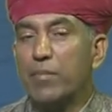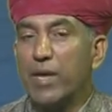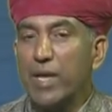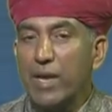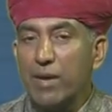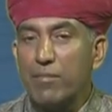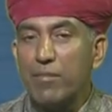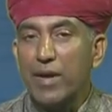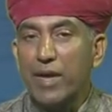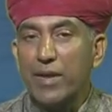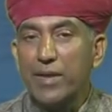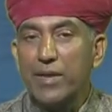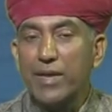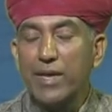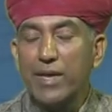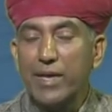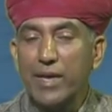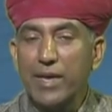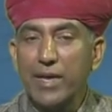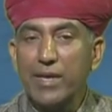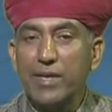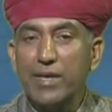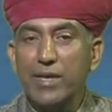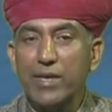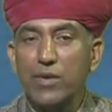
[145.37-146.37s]
मेरा मानना
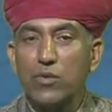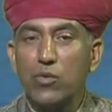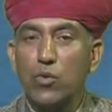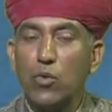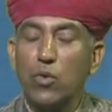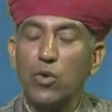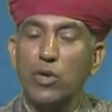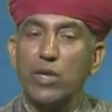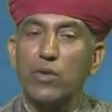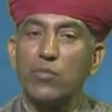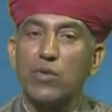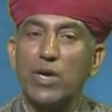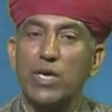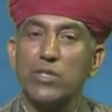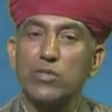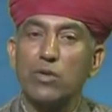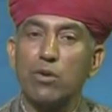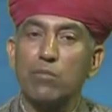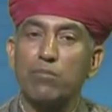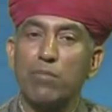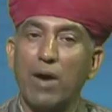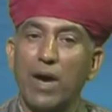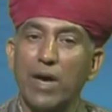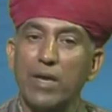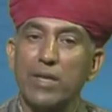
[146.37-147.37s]
है कि उग्रवाद और
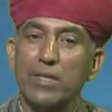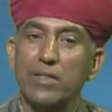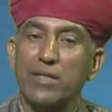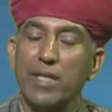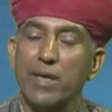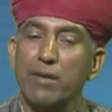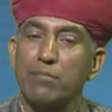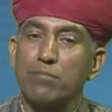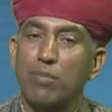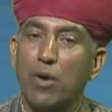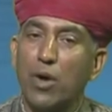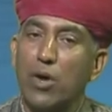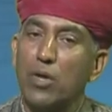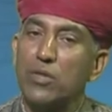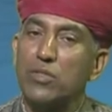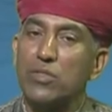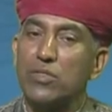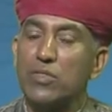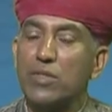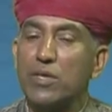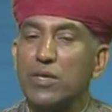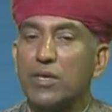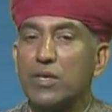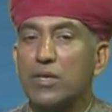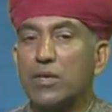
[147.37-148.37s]
भारत एक
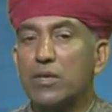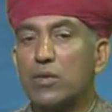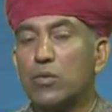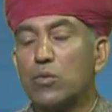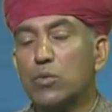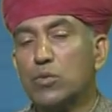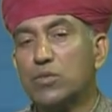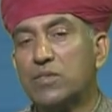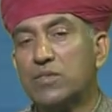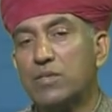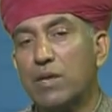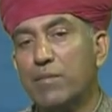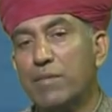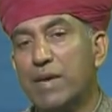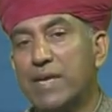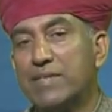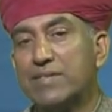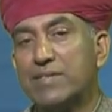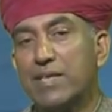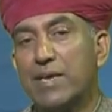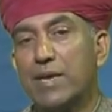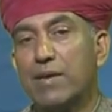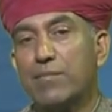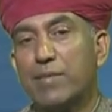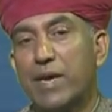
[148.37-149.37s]
बहुत उस समय
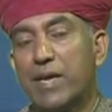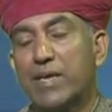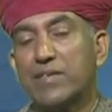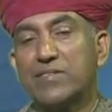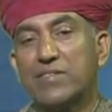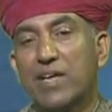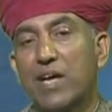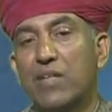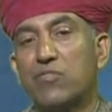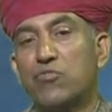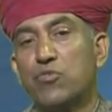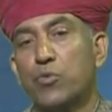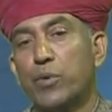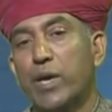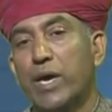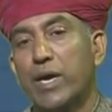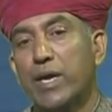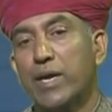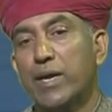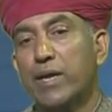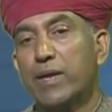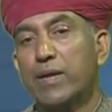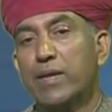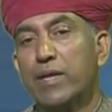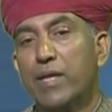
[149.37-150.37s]
से हमारे साथ जुड़ा
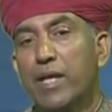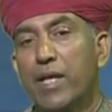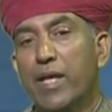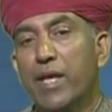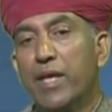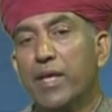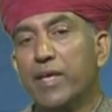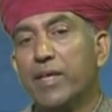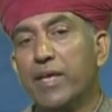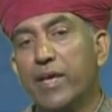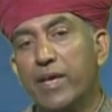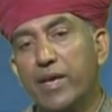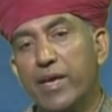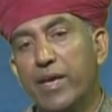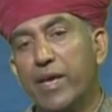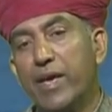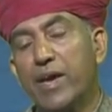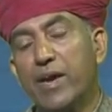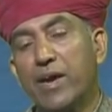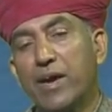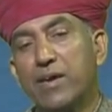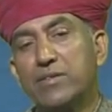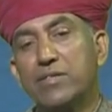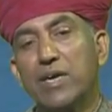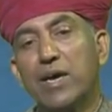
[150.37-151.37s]
है ये
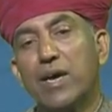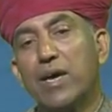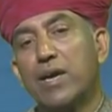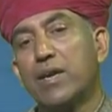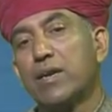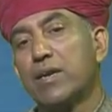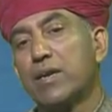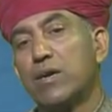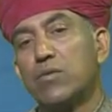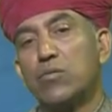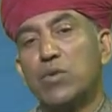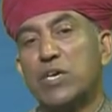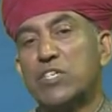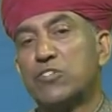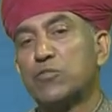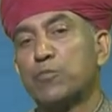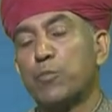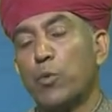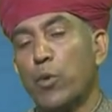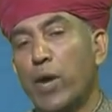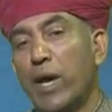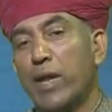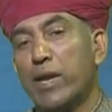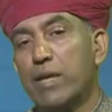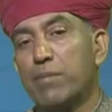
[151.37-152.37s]
एक हज़ार वर्ष
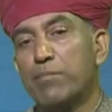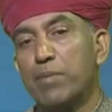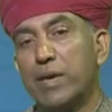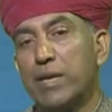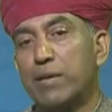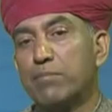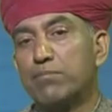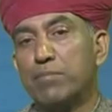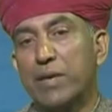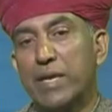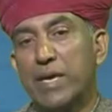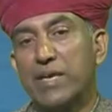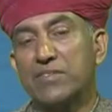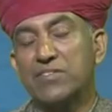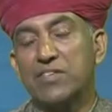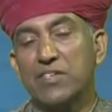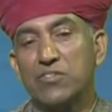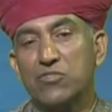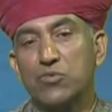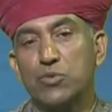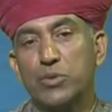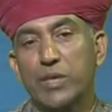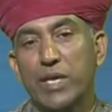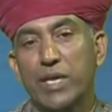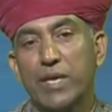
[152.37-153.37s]
पुरानी परंपरा से
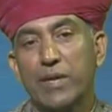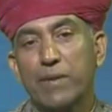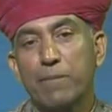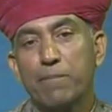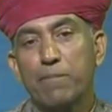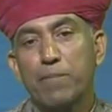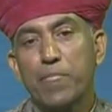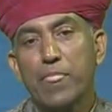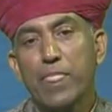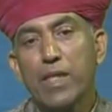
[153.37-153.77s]
जुड़ा है